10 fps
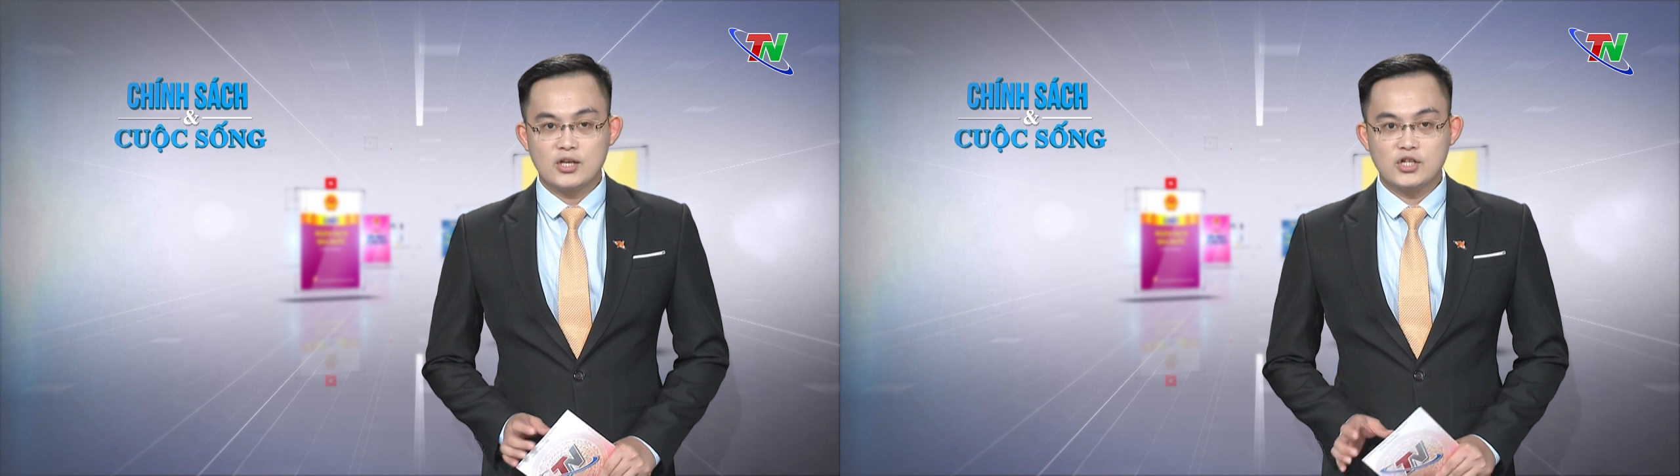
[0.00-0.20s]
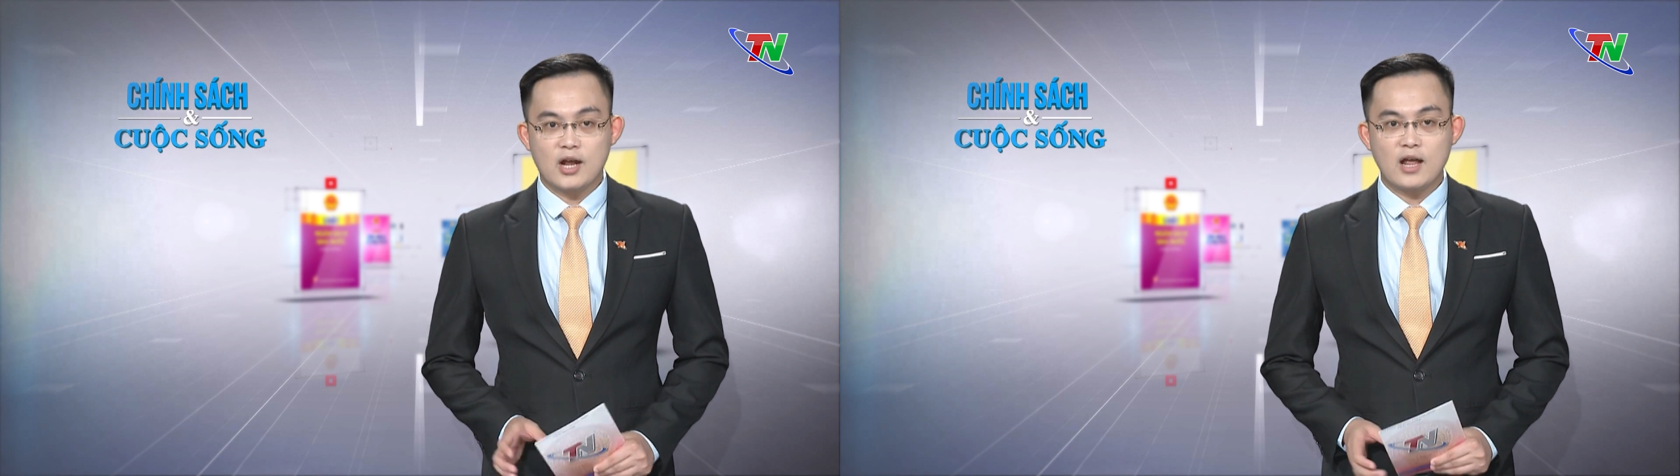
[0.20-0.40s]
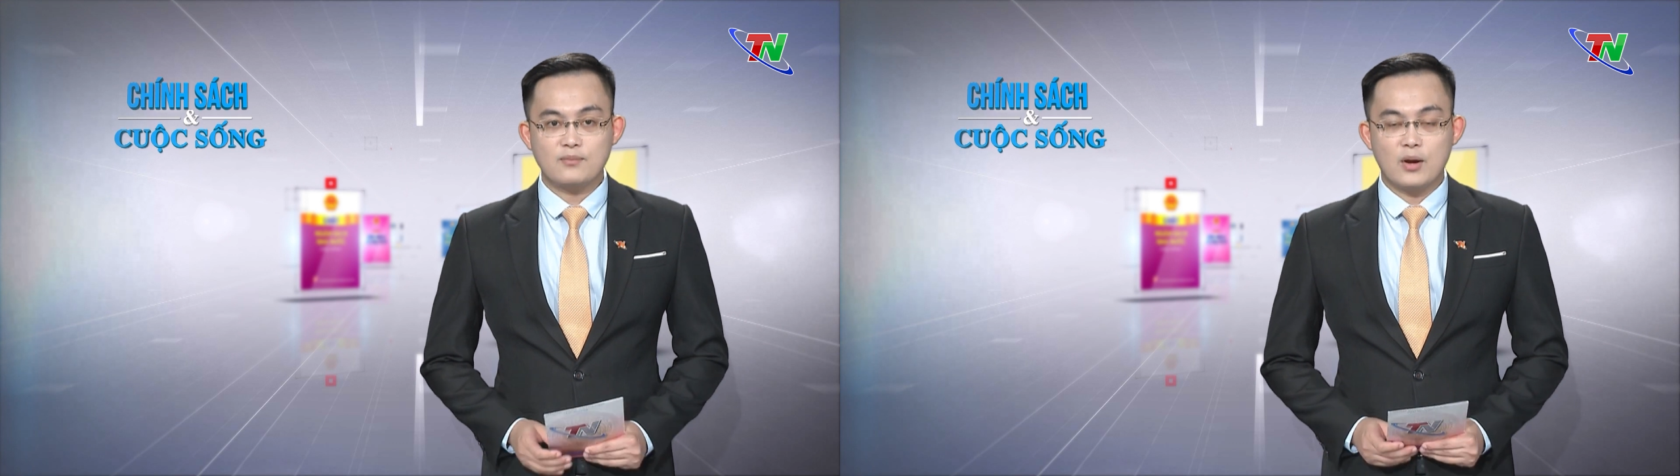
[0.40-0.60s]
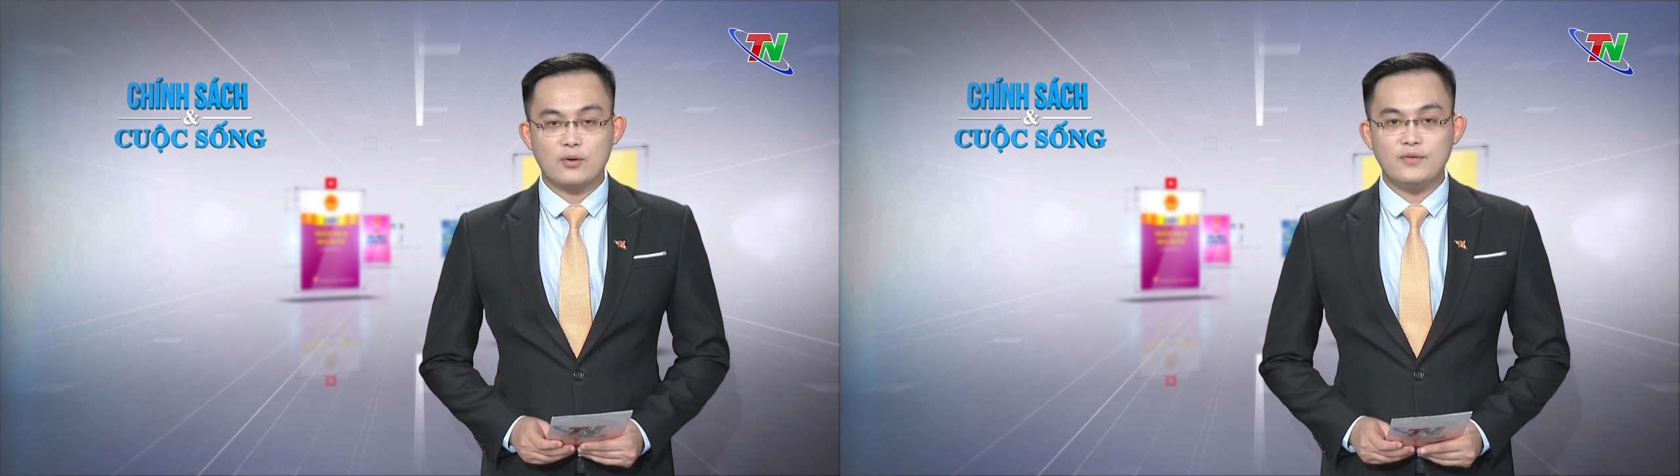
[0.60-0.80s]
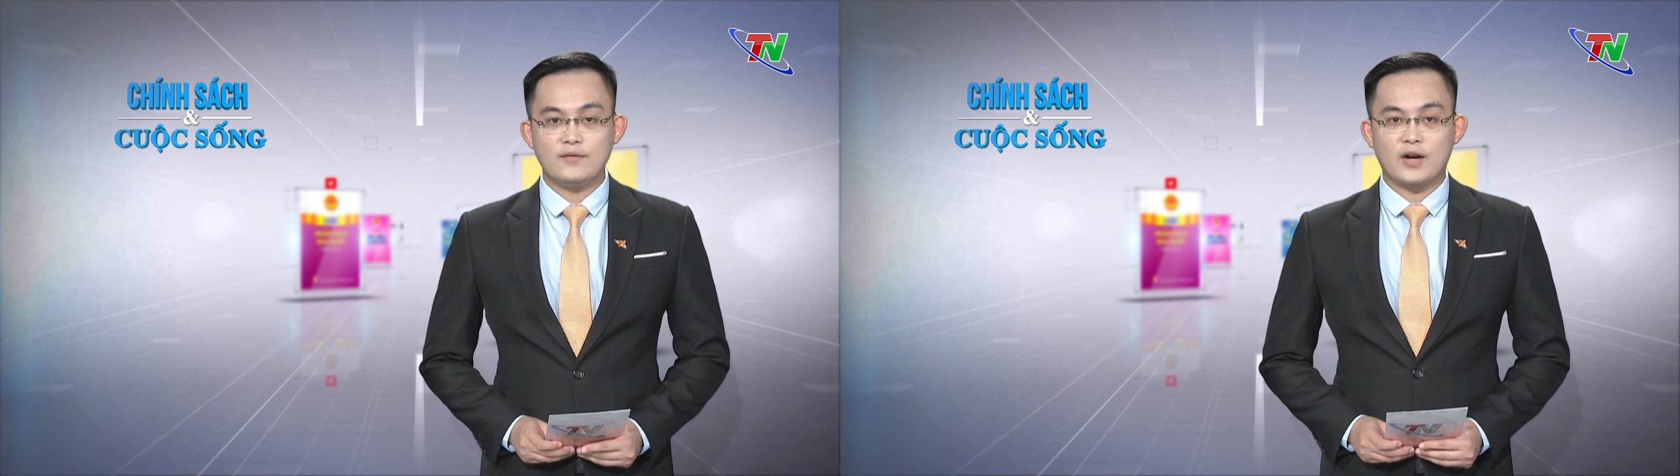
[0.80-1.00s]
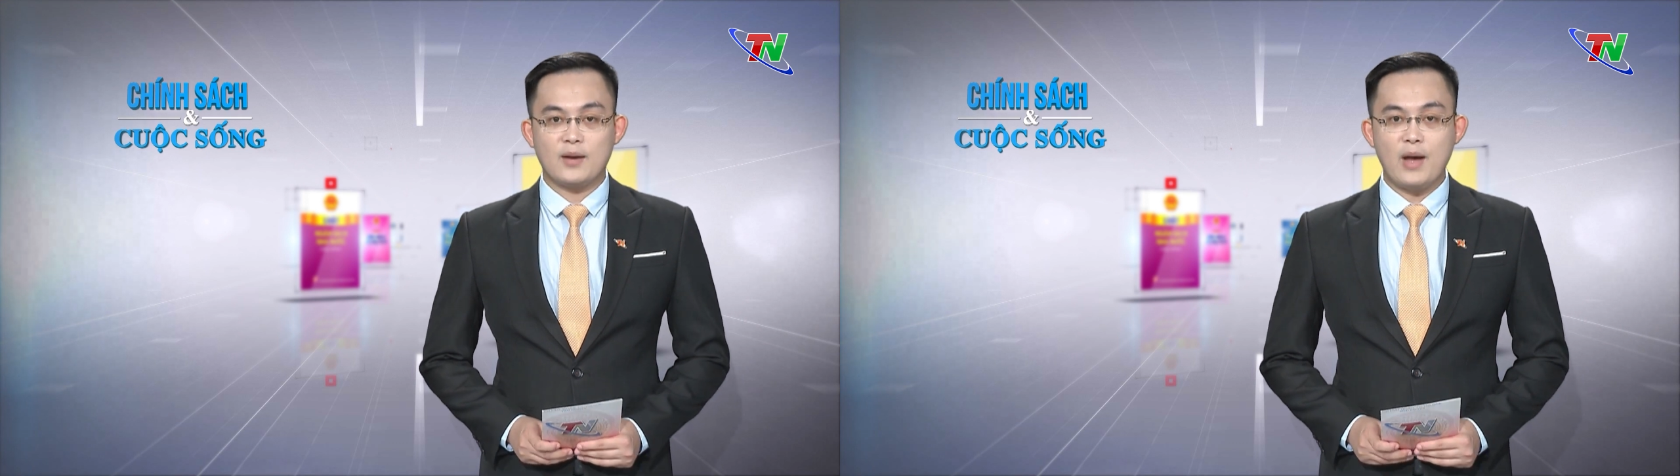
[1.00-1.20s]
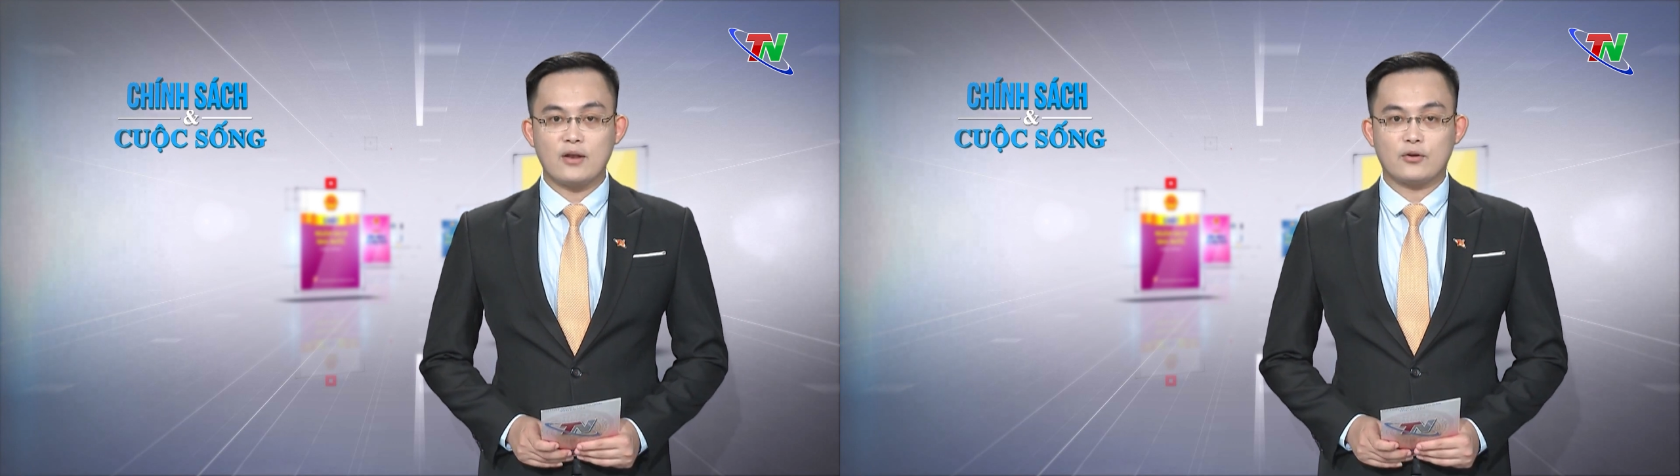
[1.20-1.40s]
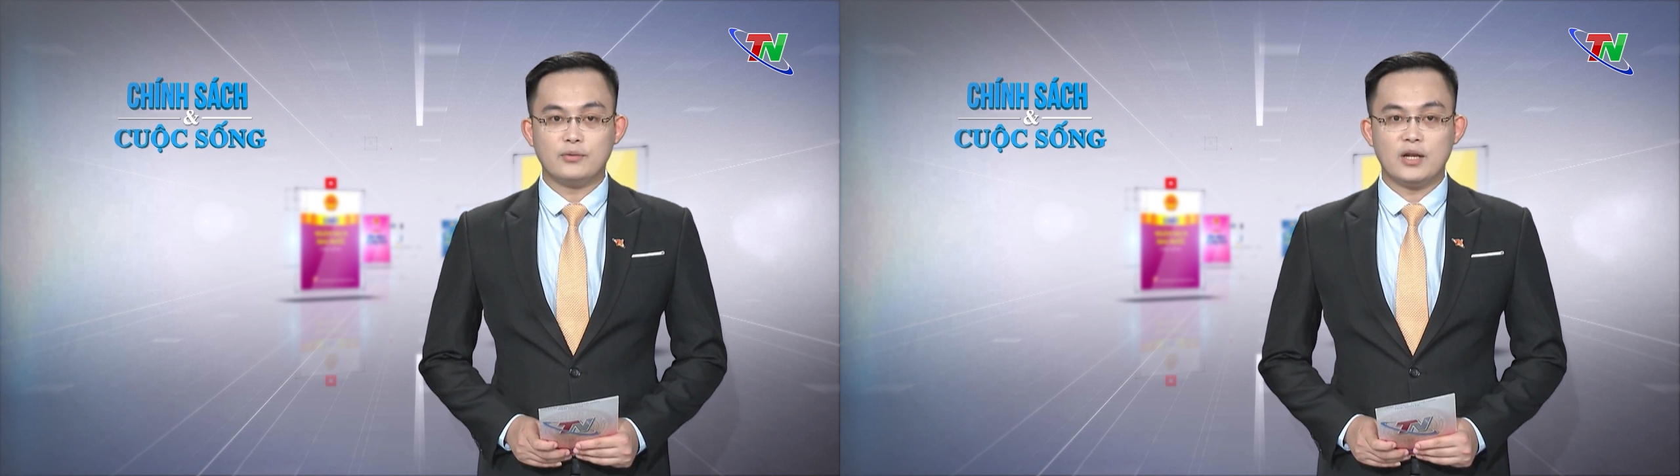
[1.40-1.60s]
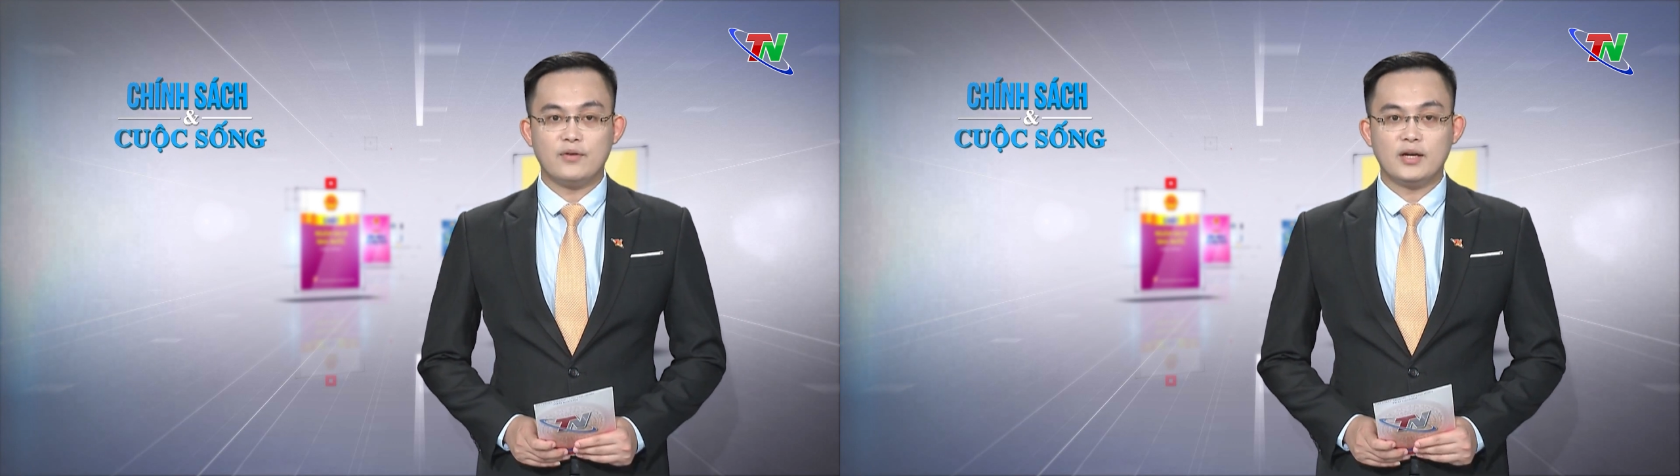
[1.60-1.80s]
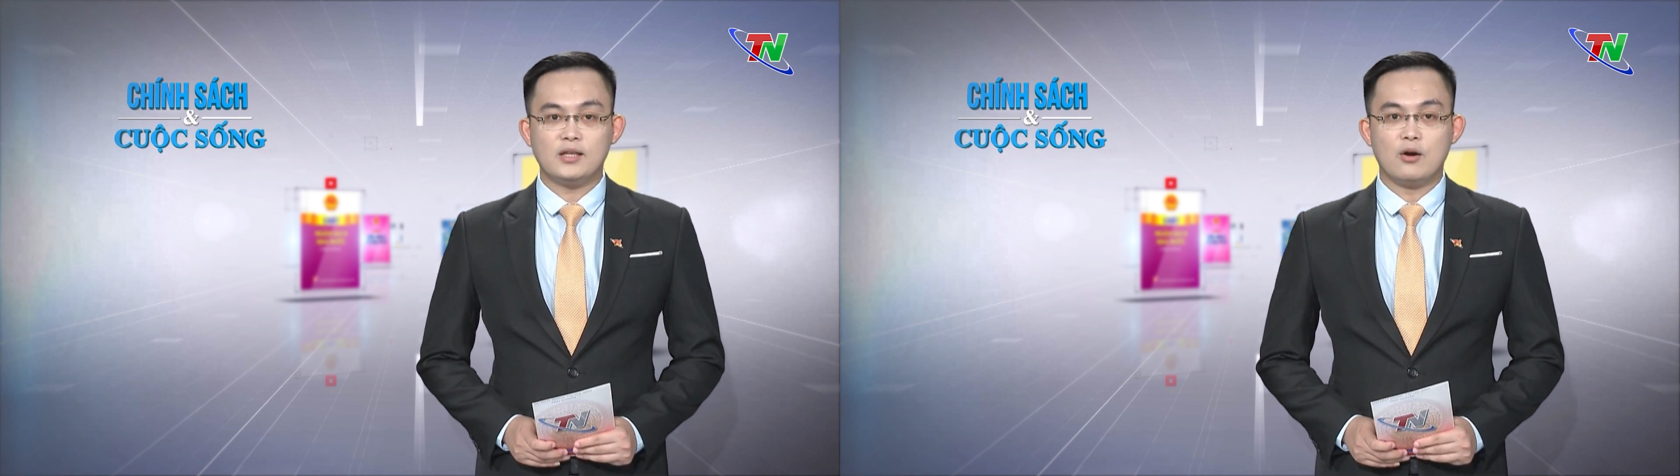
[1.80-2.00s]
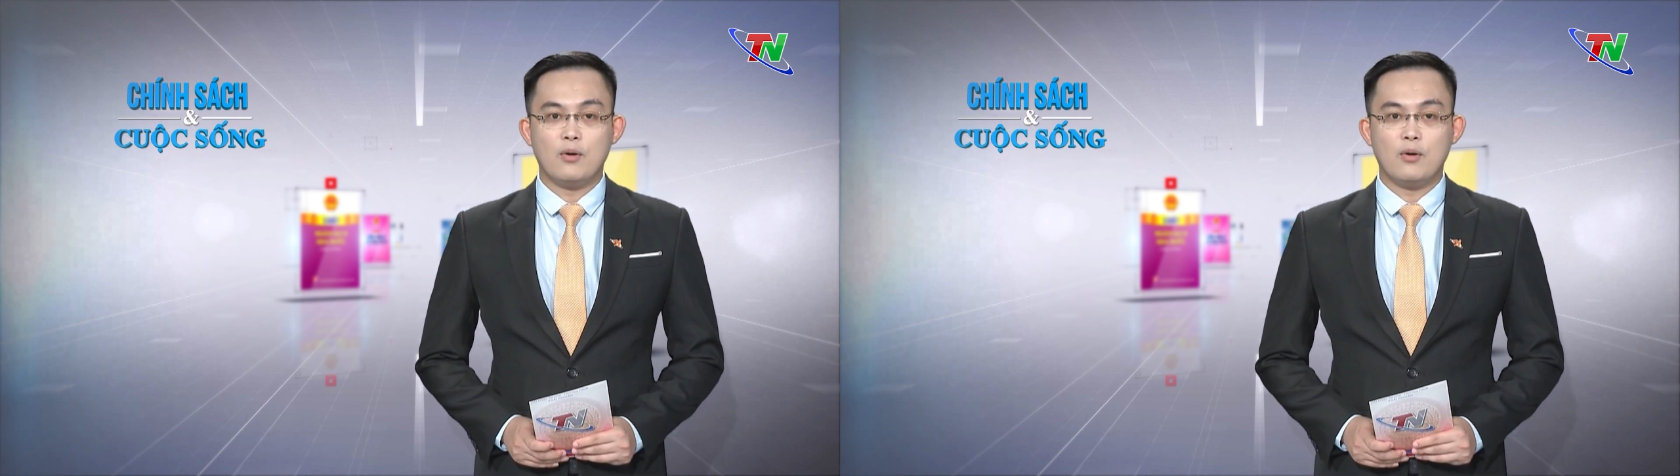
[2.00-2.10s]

Trước hết mời quý vị và các bạn cùng đến với tiểu